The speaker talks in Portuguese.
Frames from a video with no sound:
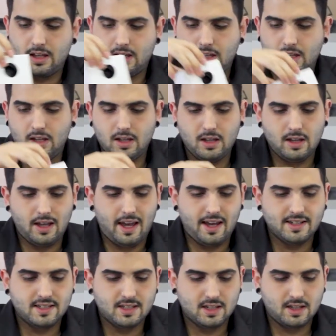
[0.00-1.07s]
E
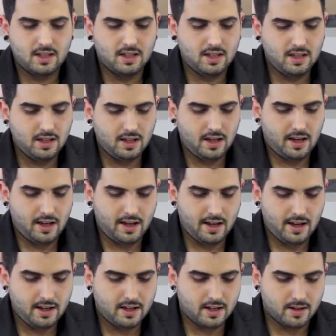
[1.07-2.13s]
essa aqui é
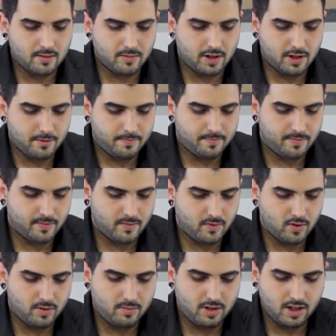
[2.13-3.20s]
a câmera.
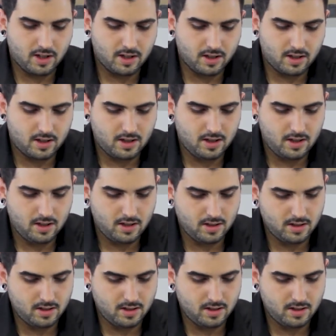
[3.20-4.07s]
Vou abrir ela aqui.